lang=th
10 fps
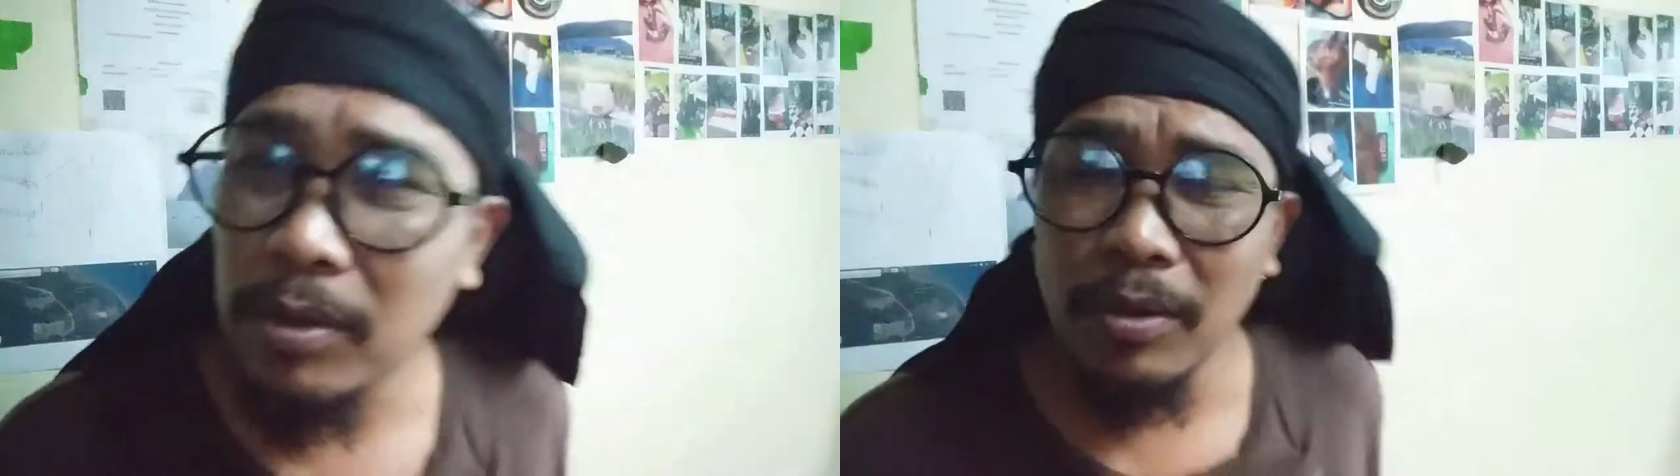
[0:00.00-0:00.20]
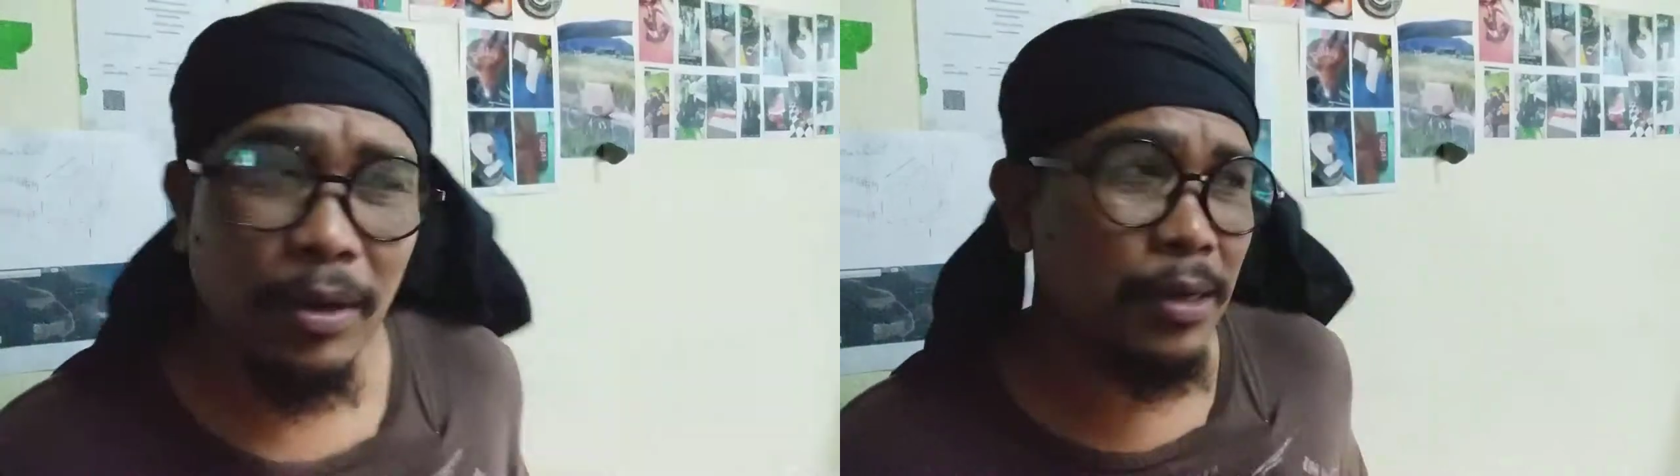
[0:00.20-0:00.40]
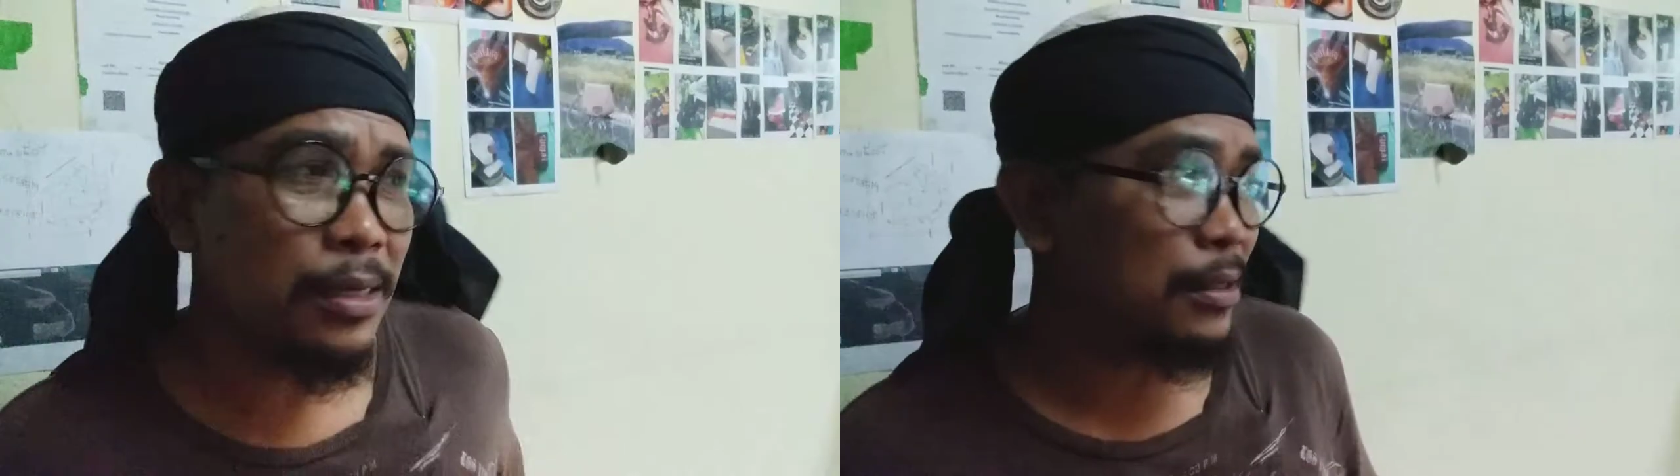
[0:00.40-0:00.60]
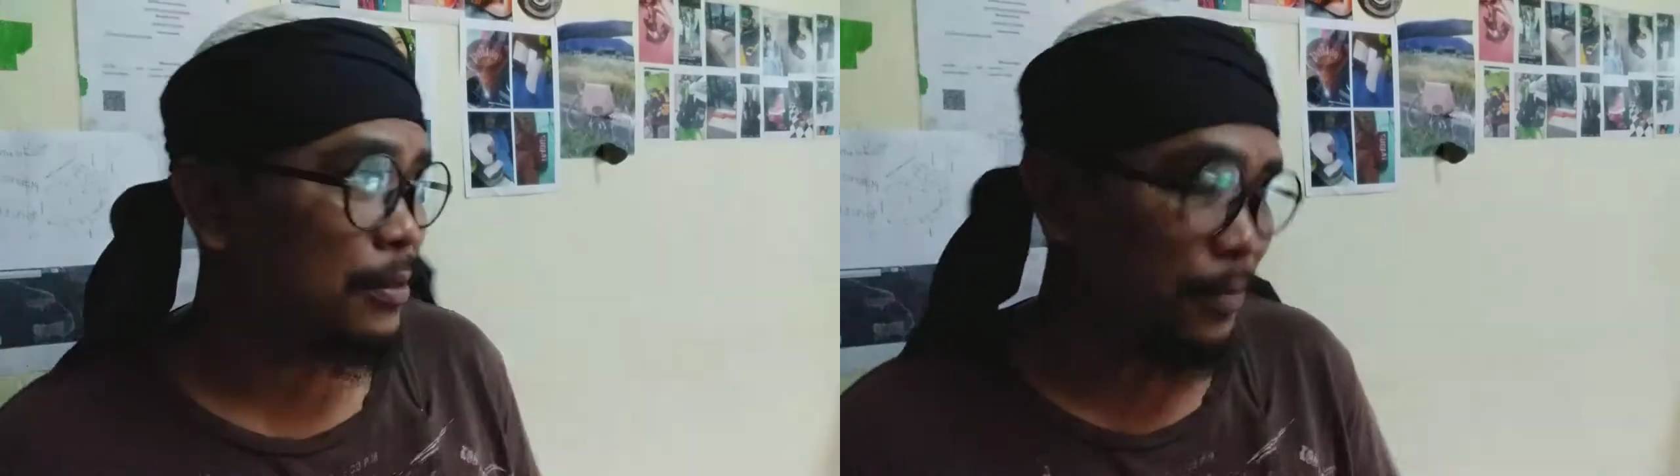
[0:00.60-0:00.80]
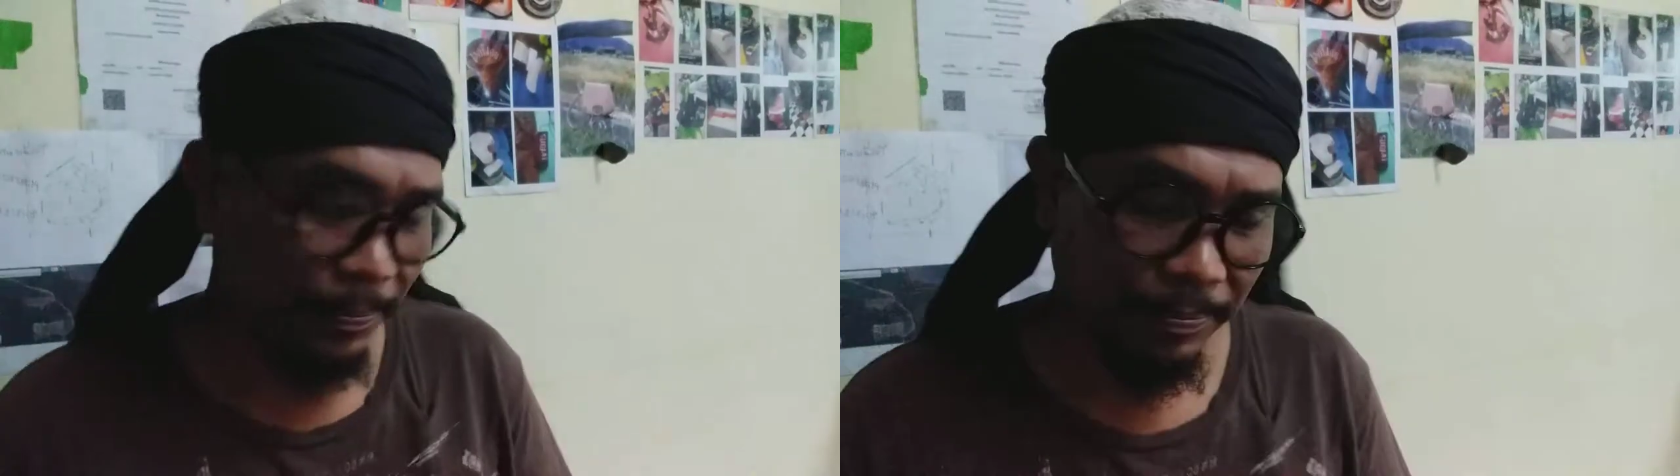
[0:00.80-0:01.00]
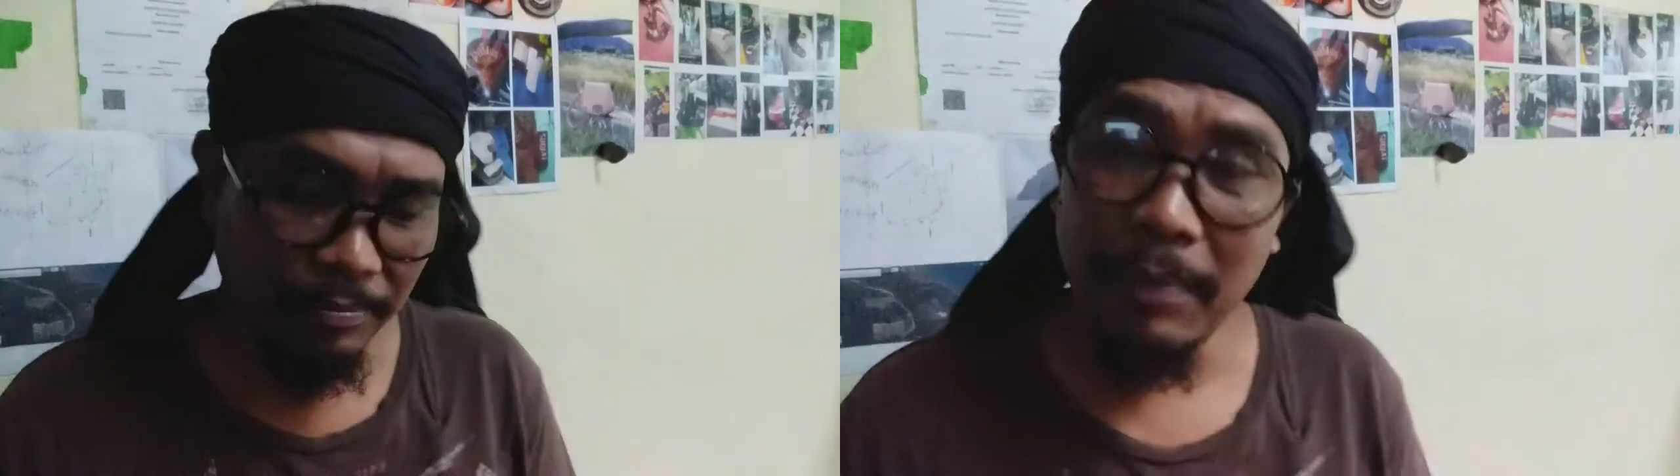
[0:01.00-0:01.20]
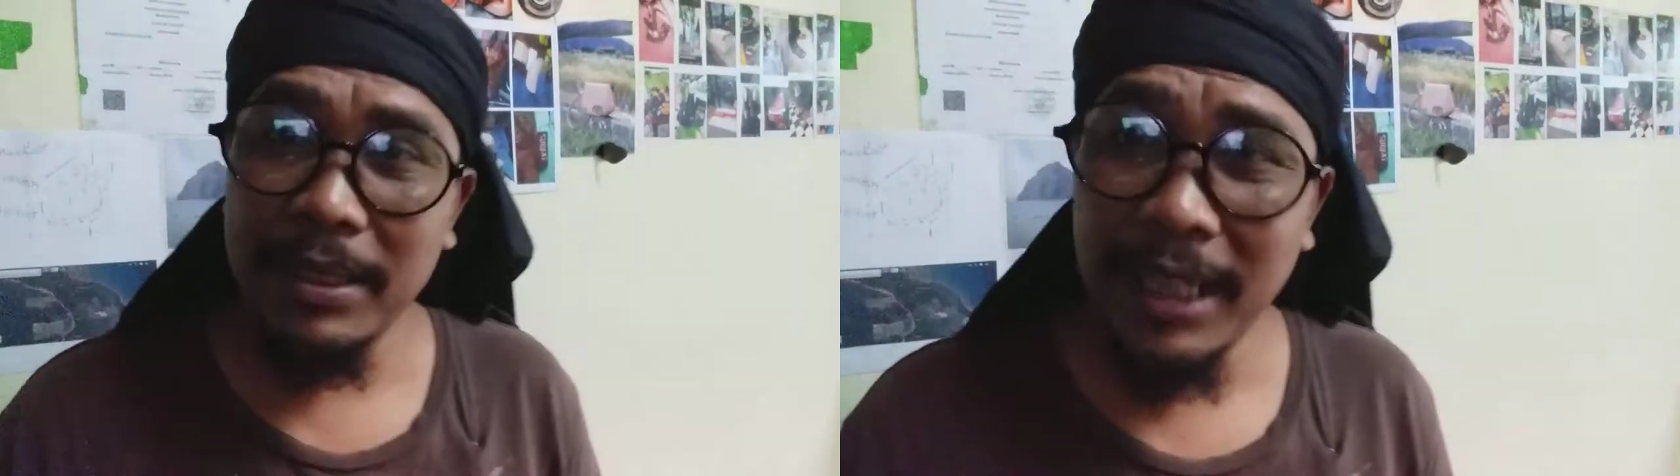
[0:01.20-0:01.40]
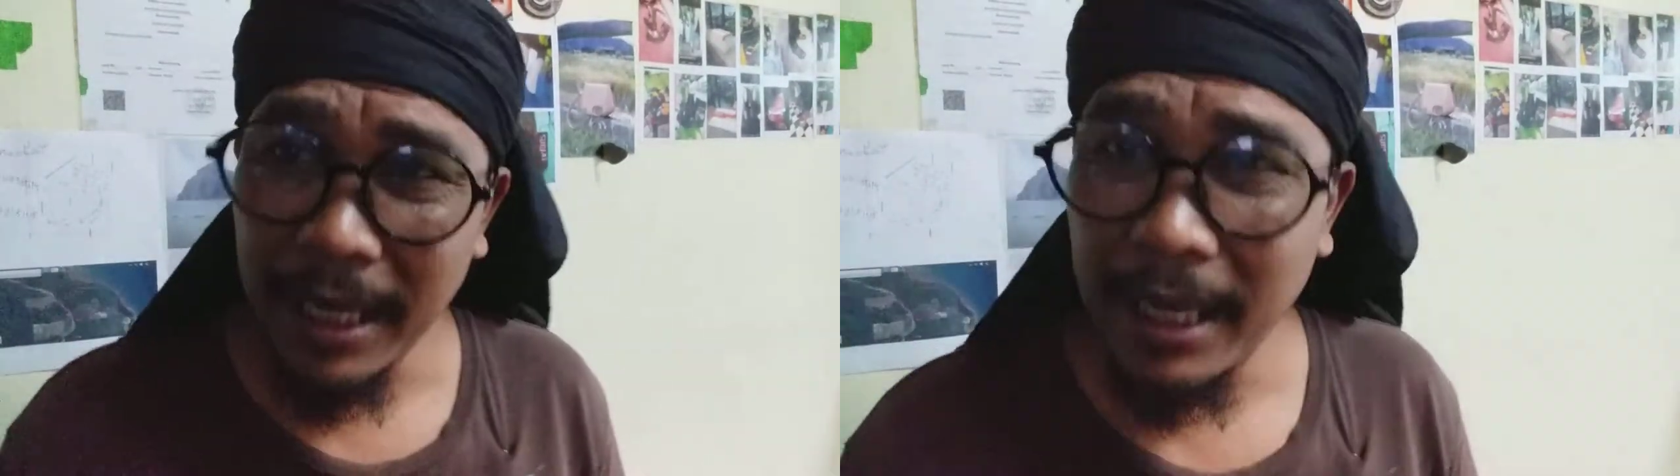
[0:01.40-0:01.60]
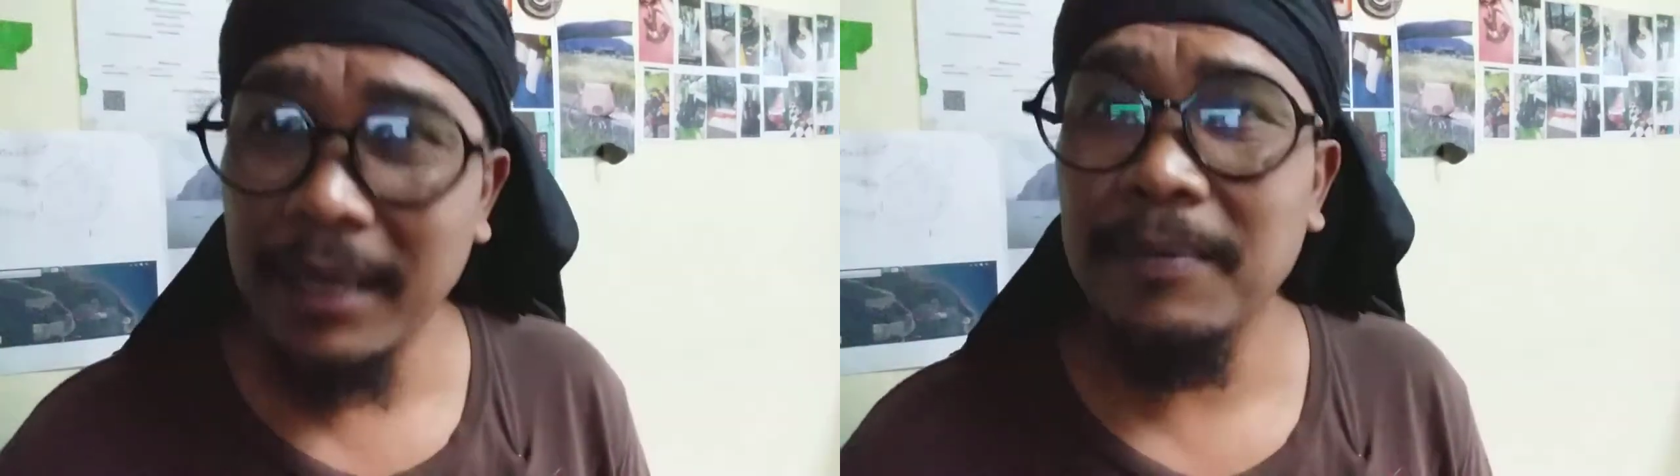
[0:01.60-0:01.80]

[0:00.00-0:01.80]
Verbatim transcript: กตรงก็คือบางเป็นช่างเอง